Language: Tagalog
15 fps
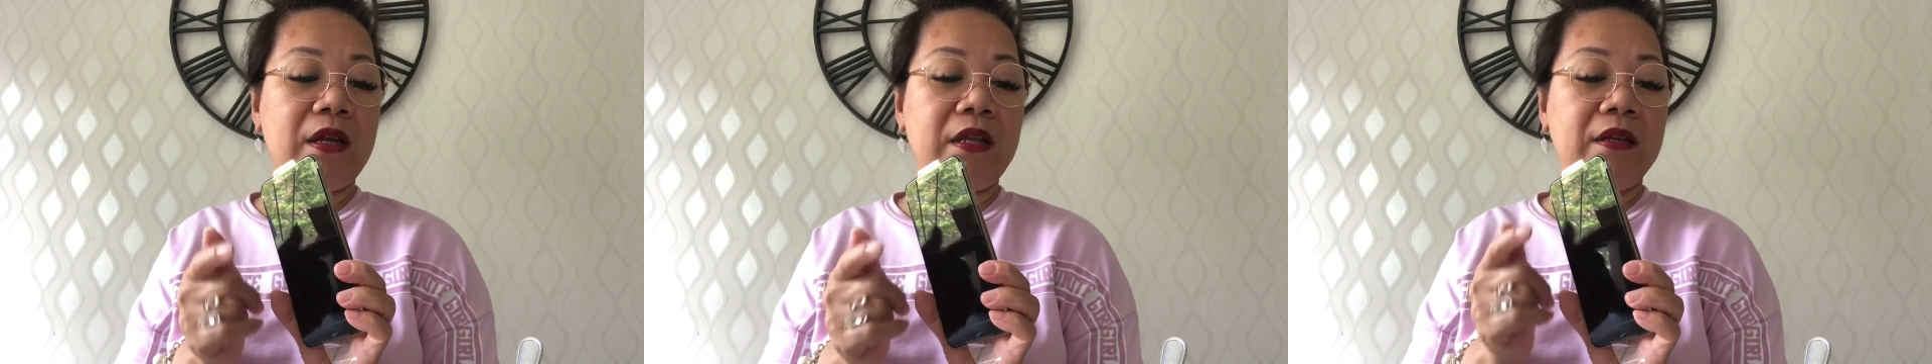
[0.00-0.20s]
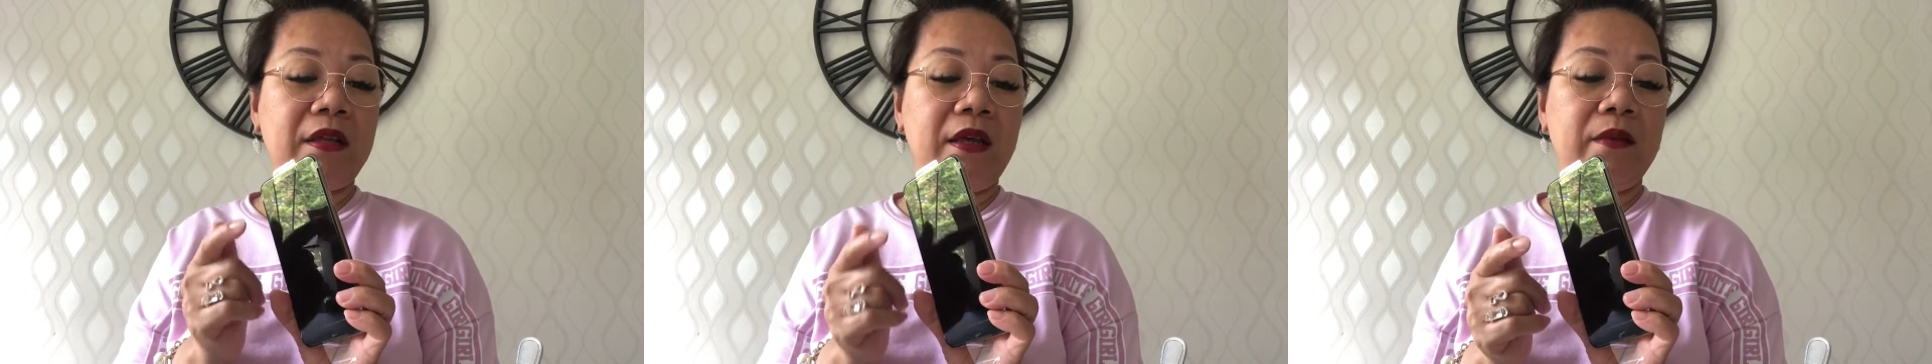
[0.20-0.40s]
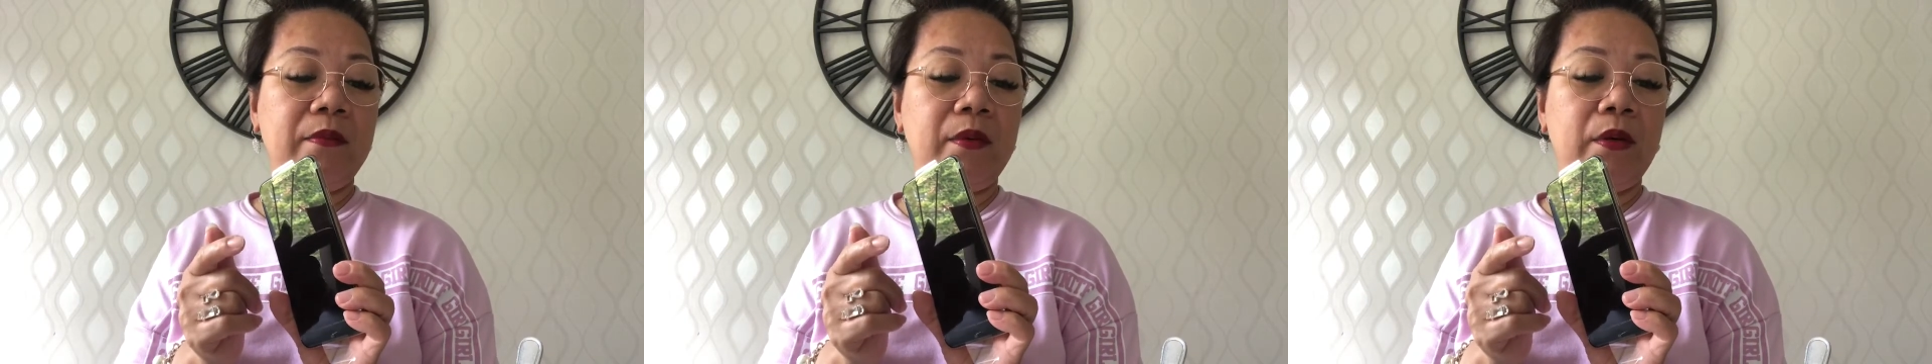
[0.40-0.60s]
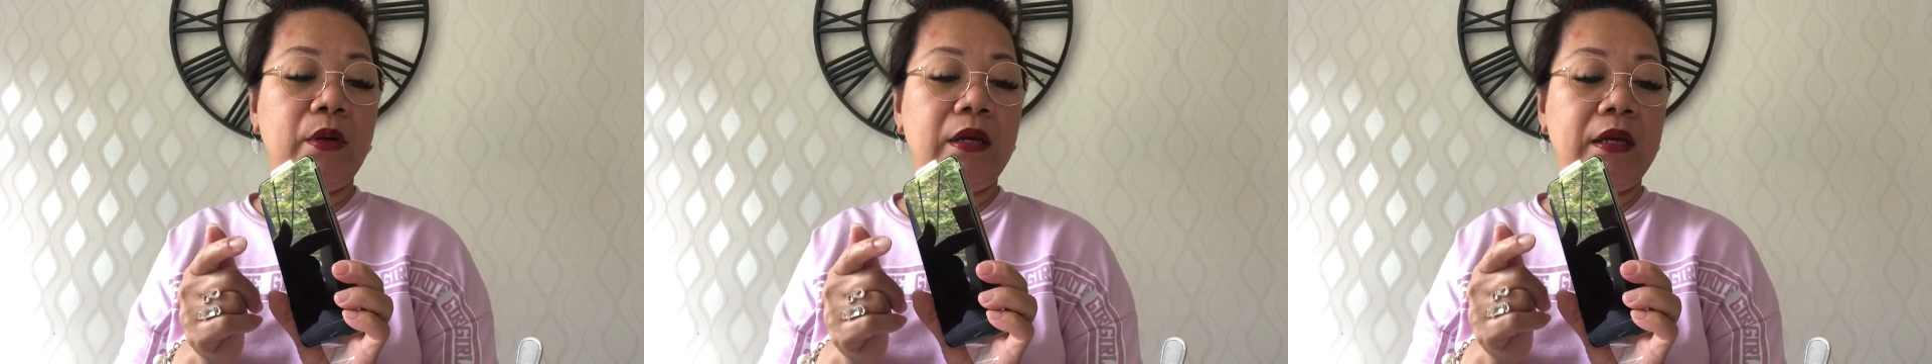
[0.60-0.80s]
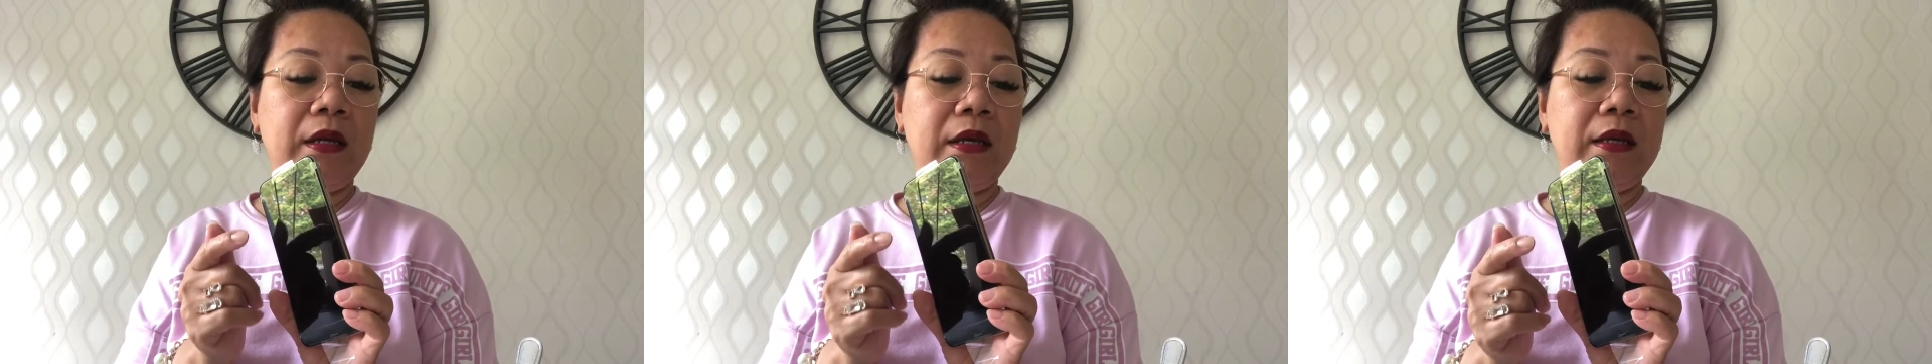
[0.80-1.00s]

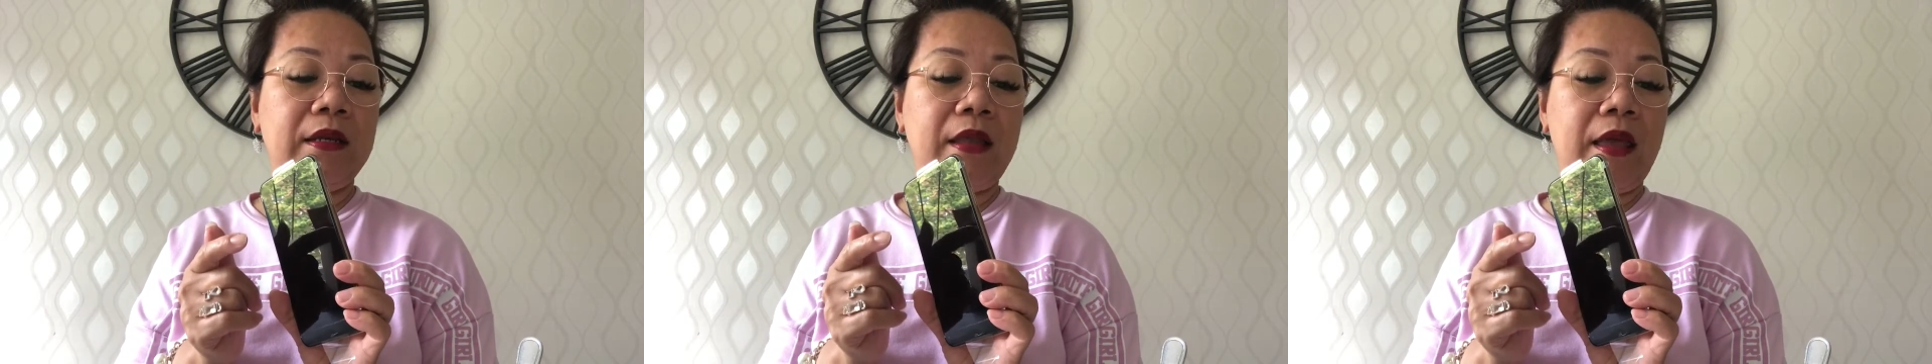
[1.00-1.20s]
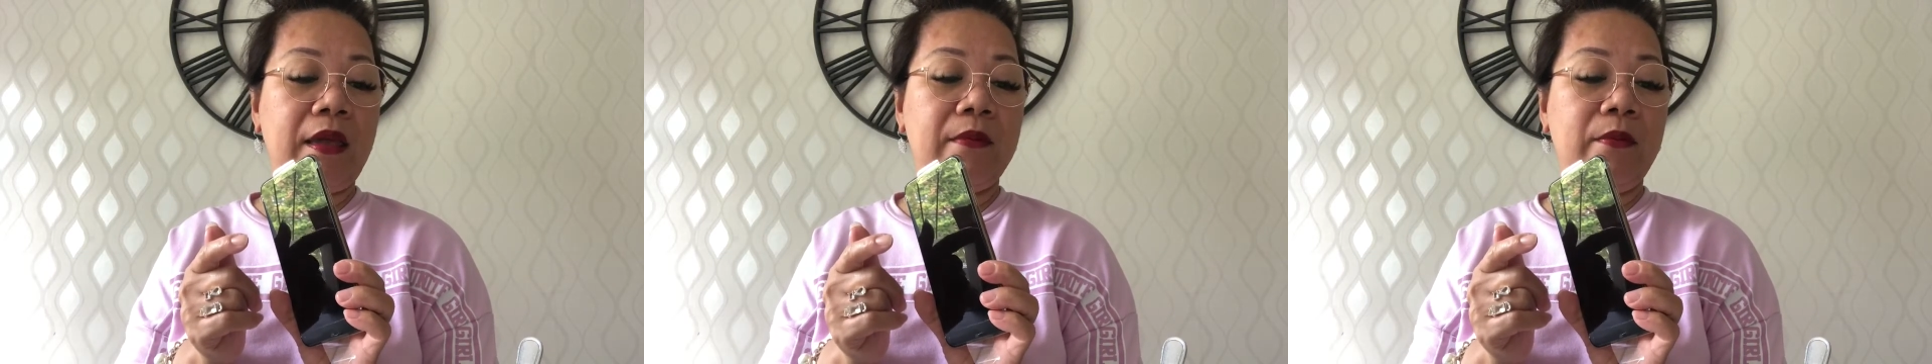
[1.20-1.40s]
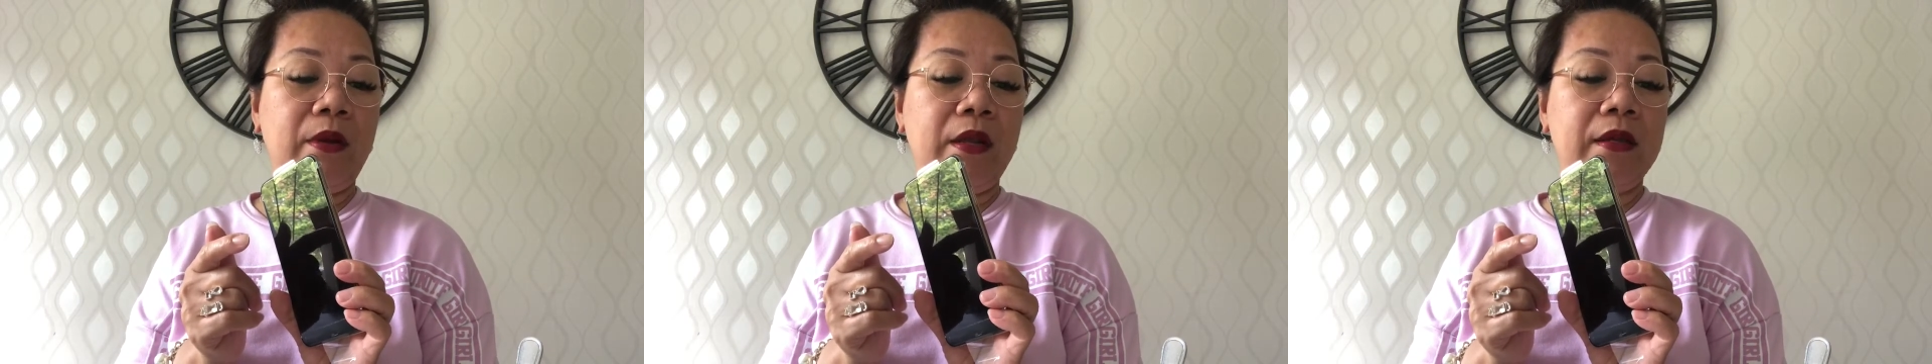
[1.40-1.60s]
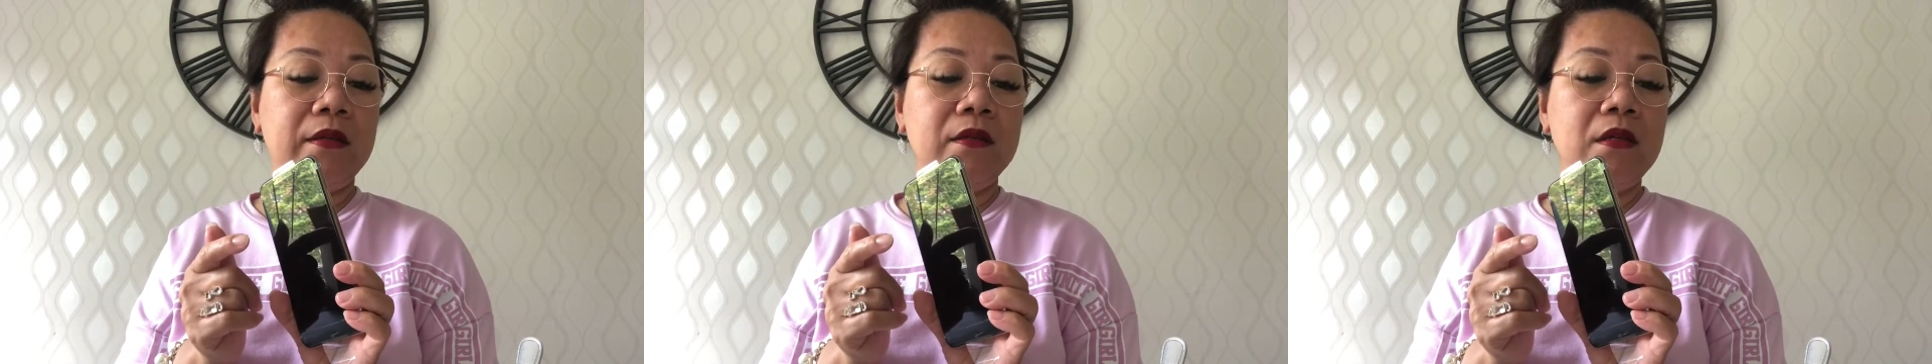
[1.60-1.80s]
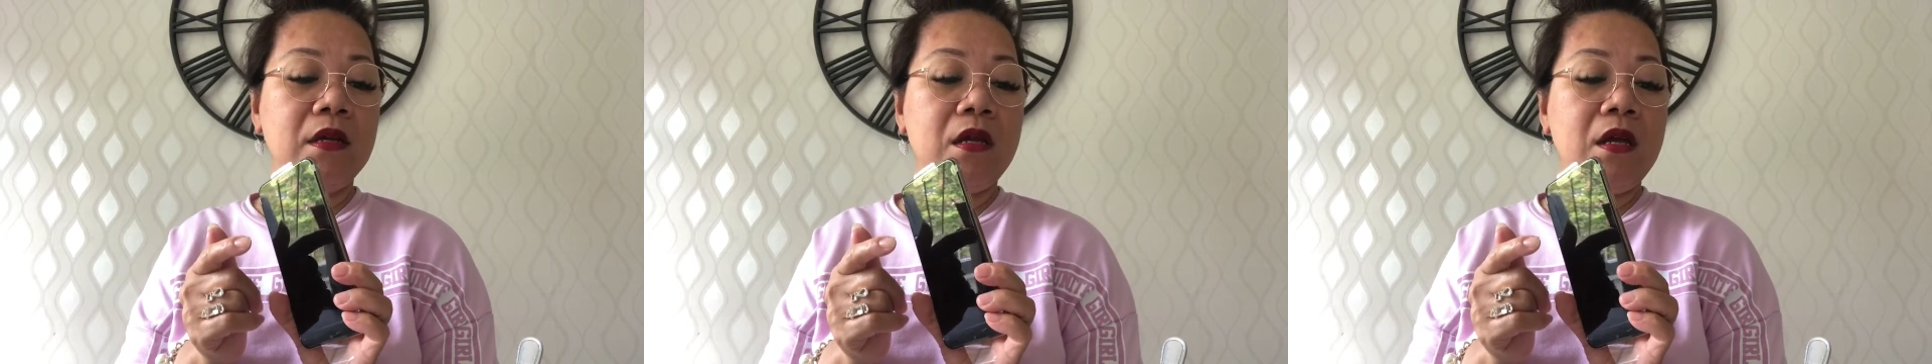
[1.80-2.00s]

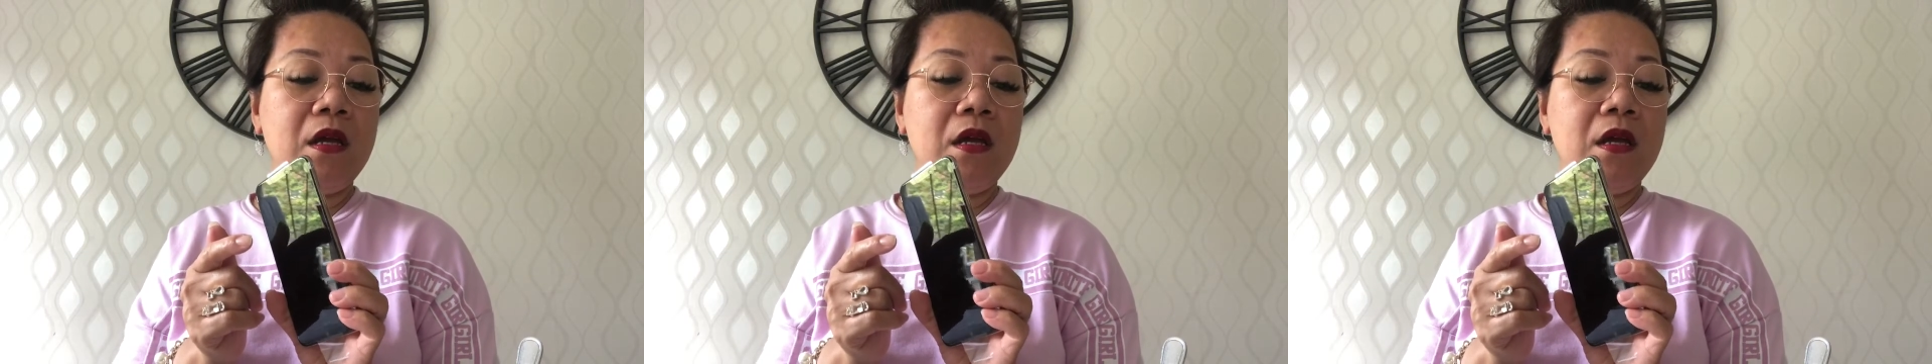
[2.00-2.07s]
enabling